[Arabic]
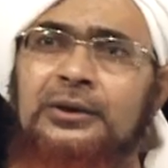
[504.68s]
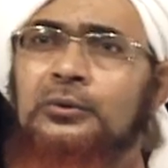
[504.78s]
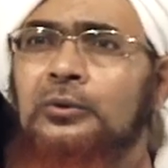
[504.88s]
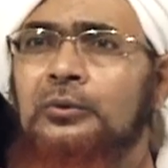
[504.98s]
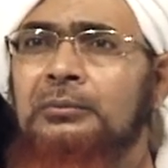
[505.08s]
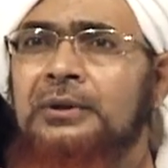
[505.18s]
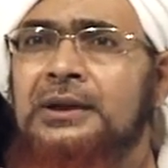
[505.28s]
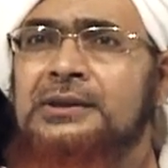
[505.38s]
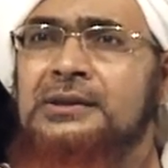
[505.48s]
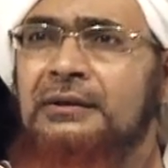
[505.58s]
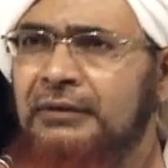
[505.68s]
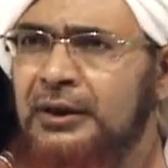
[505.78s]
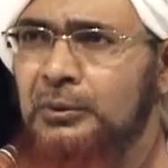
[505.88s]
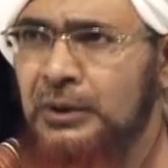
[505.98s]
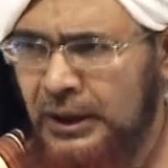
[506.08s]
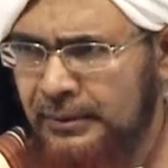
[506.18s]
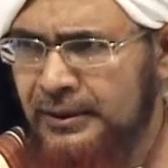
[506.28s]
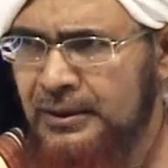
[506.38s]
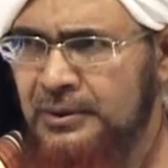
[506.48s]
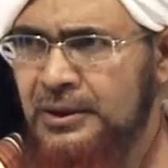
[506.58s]
نوع من السفه
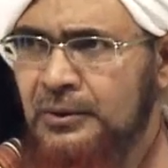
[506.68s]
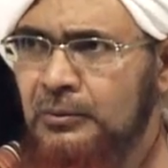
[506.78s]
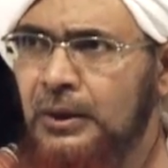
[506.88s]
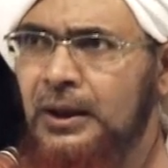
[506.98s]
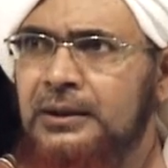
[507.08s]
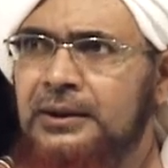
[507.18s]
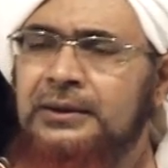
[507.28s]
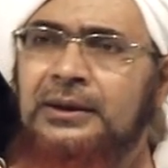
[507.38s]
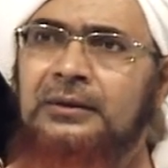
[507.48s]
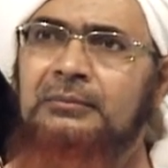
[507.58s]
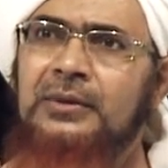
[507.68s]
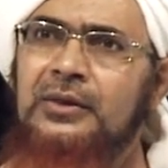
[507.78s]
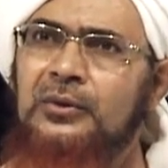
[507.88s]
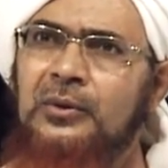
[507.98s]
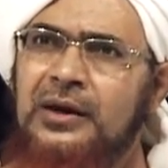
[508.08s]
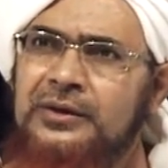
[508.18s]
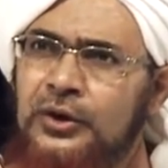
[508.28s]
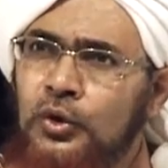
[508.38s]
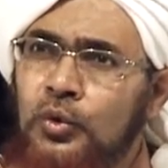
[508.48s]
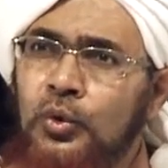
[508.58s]
والغباوه ولكن بذل
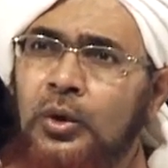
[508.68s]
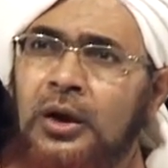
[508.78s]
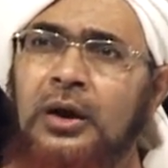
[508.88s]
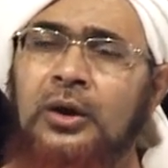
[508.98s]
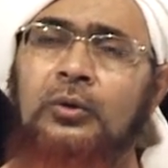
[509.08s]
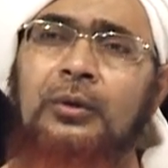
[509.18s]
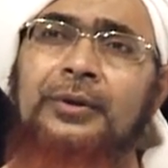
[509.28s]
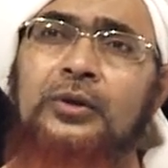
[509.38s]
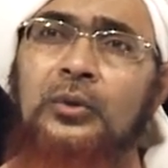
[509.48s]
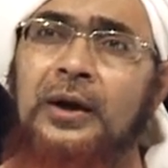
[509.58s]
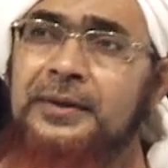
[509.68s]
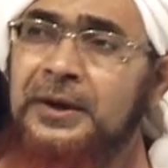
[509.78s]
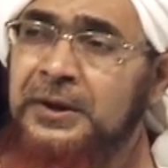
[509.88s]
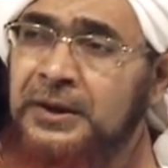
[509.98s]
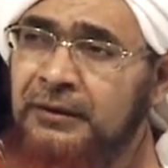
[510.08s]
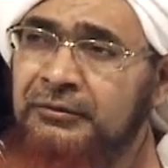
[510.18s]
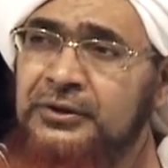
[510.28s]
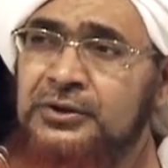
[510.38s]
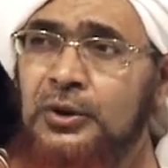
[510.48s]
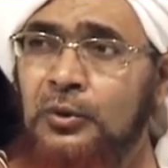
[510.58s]
هذه الروح وبذل هذه
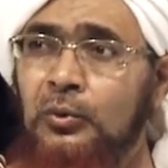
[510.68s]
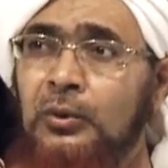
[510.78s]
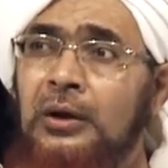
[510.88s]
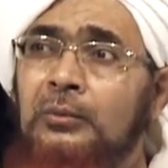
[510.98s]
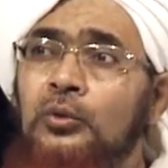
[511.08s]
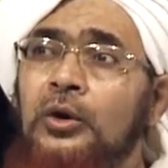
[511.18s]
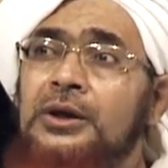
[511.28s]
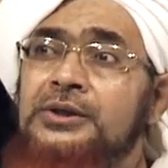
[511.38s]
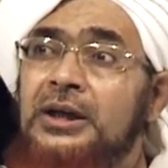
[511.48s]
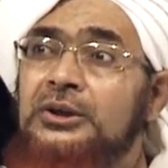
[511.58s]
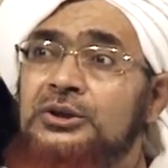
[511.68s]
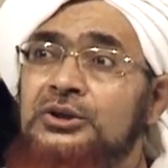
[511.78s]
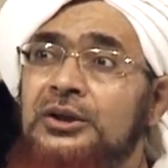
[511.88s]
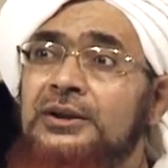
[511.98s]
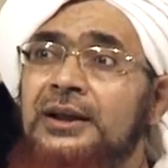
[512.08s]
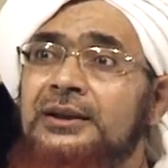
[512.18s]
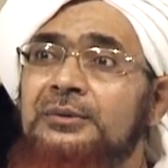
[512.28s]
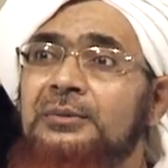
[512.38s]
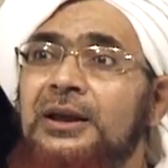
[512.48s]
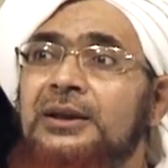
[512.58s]
النفس ومقاساة
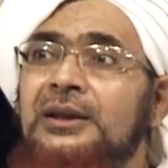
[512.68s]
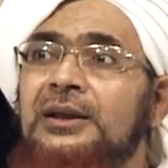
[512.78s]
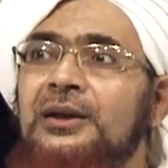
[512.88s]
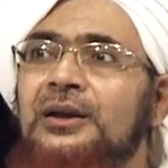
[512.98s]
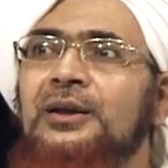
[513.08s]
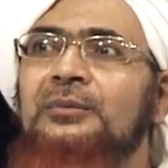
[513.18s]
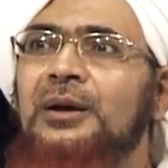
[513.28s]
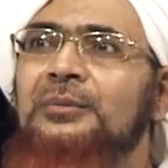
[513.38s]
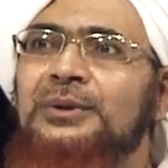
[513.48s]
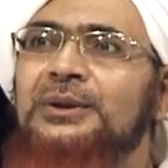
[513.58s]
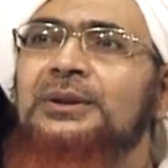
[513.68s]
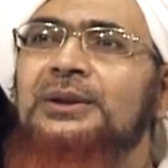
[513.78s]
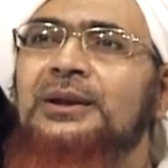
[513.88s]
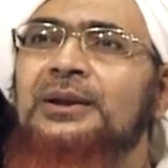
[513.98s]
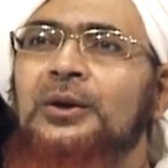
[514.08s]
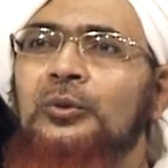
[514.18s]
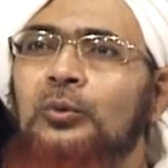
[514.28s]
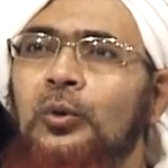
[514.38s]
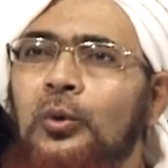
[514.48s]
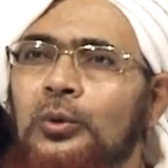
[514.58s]
الشدائد من أجل كرامة أبدية
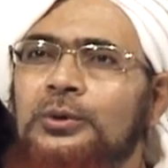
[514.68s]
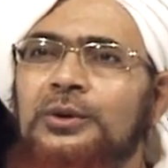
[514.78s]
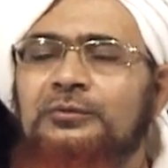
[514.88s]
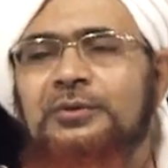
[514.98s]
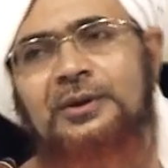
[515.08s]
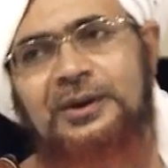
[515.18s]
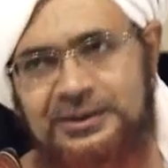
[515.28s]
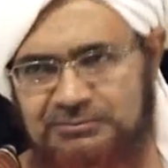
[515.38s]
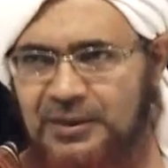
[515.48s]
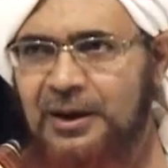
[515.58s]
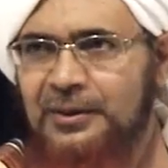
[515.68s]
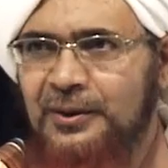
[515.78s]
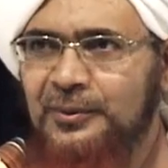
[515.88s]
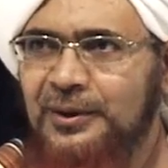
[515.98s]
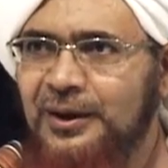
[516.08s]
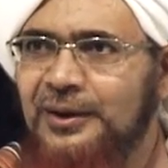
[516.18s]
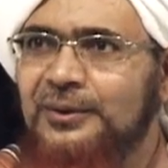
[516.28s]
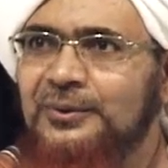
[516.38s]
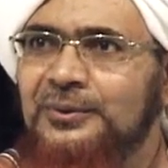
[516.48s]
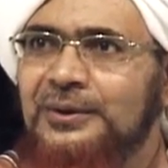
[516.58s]
وخلد في النعيم هذا هو
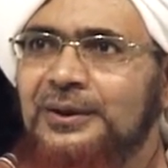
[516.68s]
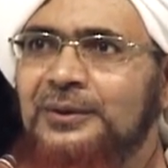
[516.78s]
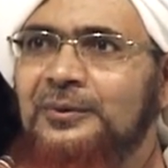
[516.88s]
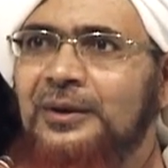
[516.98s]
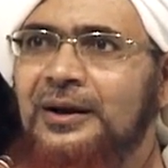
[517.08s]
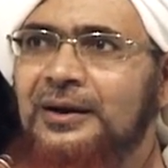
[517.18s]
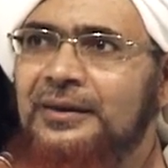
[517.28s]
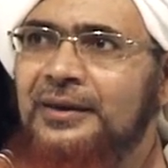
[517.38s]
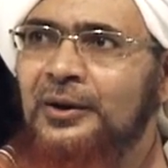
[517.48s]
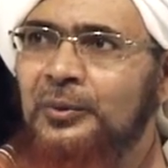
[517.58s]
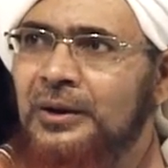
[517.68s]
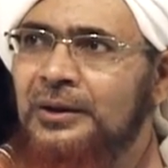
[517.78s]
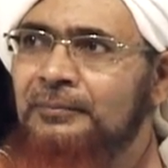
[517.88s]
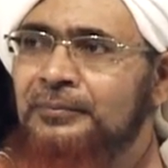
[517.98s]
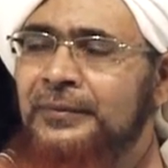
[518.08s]
العقل وهذا هو